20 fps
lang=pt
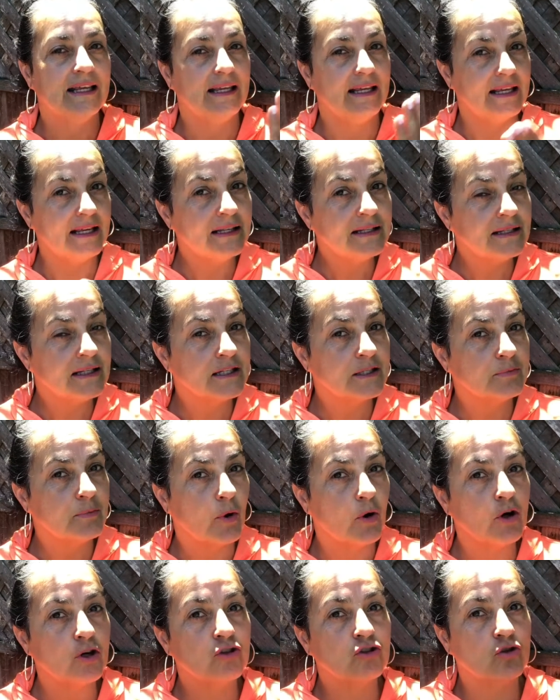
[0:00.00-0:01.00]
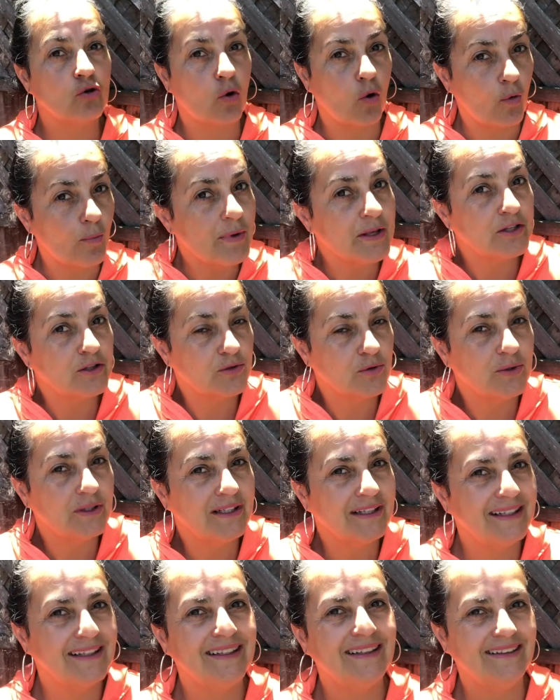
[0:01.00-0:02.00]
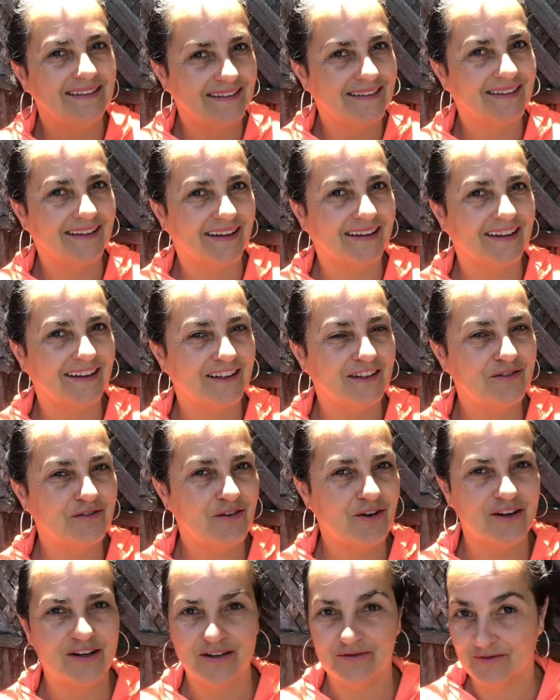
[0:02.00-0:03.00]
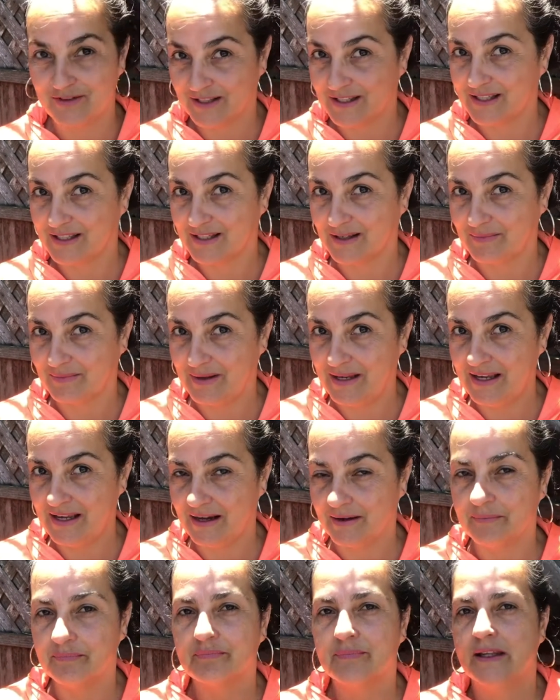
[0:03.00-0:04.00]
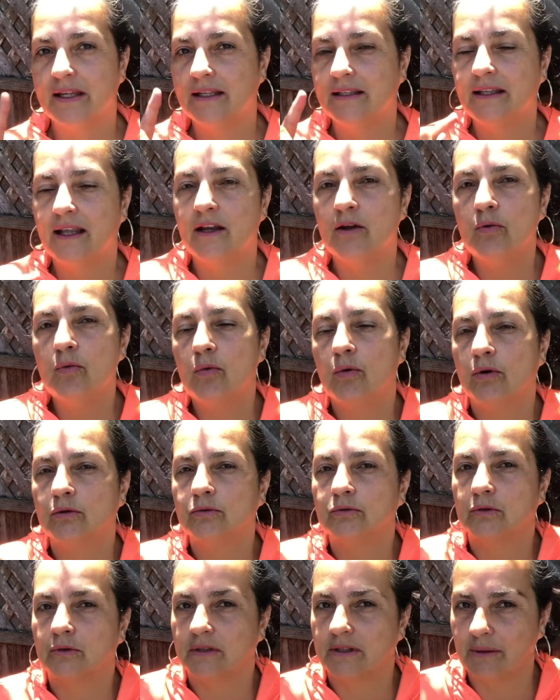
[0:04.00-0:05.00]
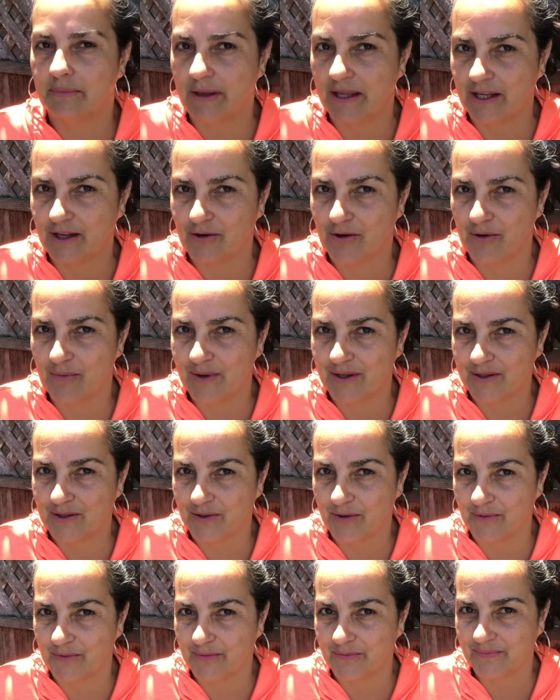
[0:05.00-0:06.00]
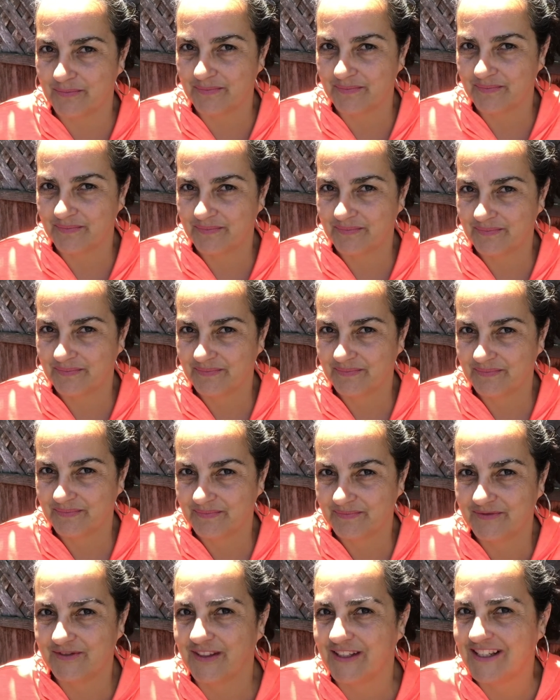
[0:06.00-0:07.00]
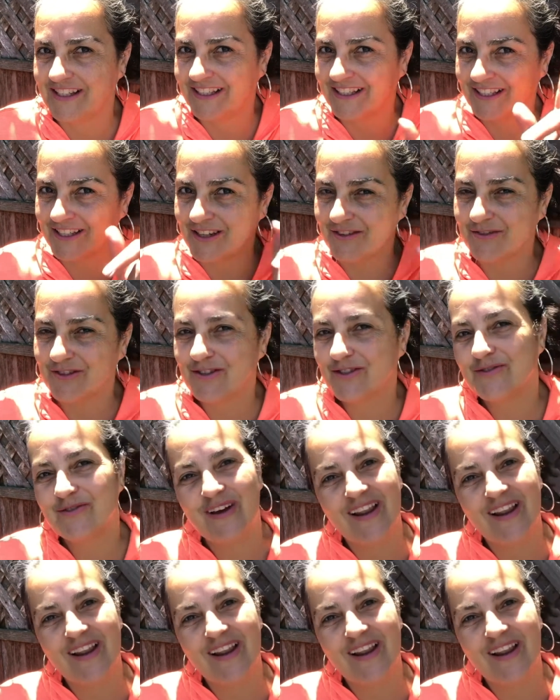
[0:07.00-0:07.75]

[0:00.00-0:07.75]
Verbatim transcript: E esse esporte começou aqui, na Califórnia, você sabia? E tem um outro também que começou. Fique aqui que eu vou te